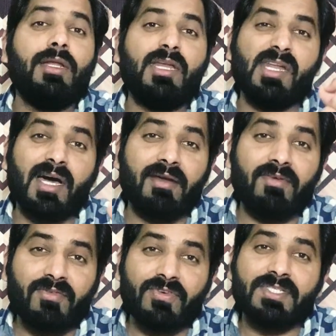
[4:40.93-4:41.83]

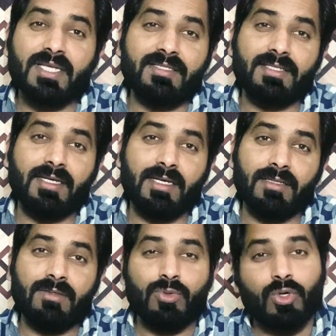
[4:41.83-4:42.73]
निन्यानवे फीसद
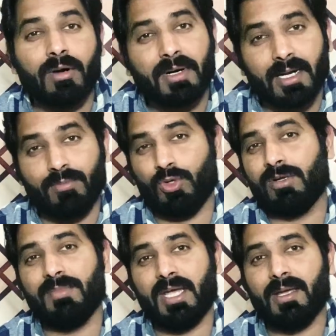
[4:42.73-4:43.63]
सैयद तो हमारे मुल्क
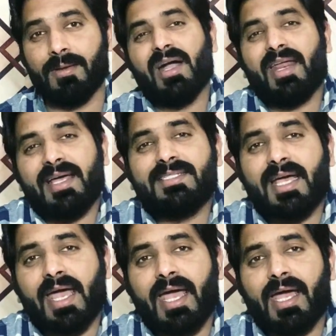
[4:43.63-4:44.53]
में है अगर ऐसा
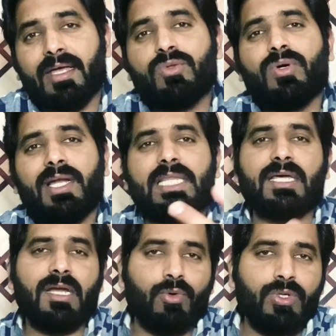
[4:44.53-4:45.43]
है तो अल्लाह
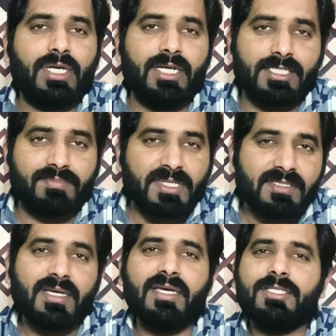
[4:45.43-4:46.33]
ताला उनकी नस्बत
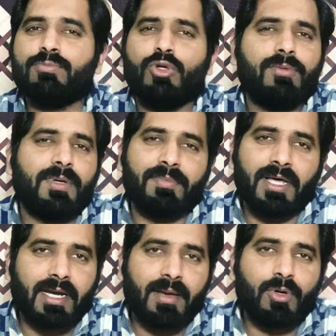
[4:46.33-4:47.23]
से ही इस मुल्क पे अपना
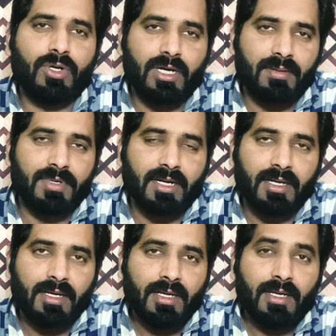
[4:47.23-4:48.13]
रहम और करम करें
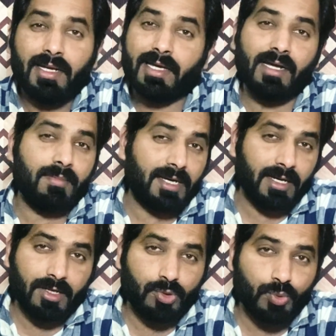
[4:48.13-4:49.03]
लेकिन हमारे
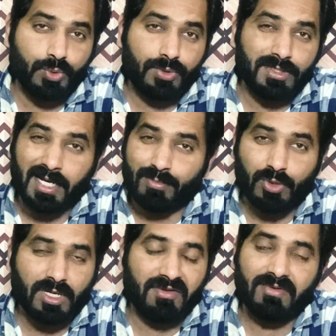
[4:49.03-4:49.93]
करतूत रहम
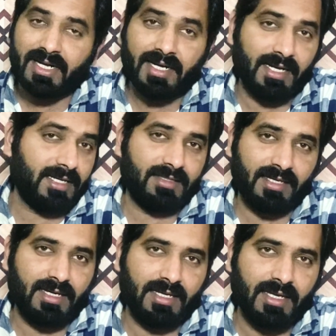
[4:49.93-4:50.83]
करम वाले लगते
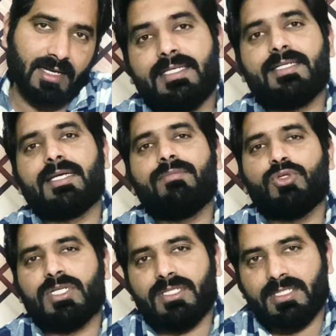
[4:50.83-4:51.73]
नहीं इसी के साथ
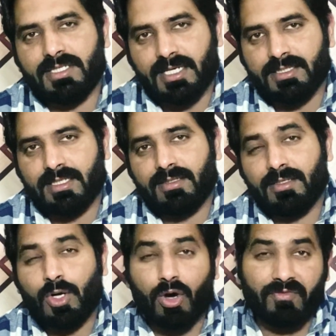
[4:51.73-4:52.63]
मुझे दीजिए इजाज़त
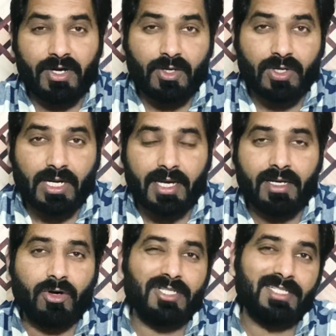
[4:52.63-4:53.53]
और वीडियो को
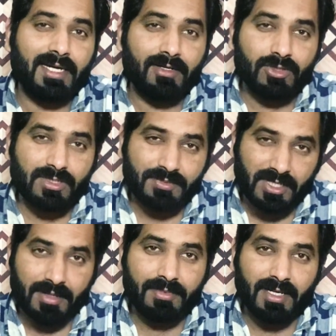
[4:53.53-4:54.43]
लाइक और चैनल को
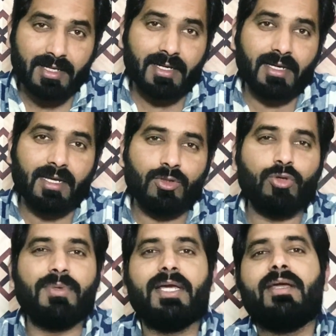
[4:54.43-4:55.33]
सब्सक्राइब करके रखें तो
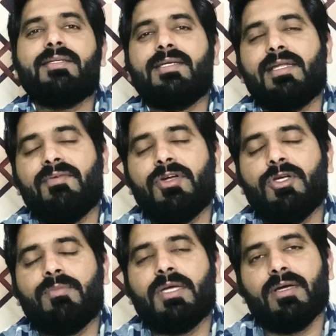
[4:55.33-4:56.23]
मिलेंगे किसी अगले
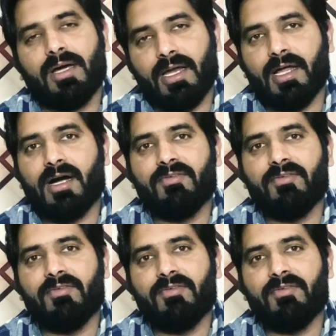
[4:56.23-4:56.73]
वीडियो में अल्लाह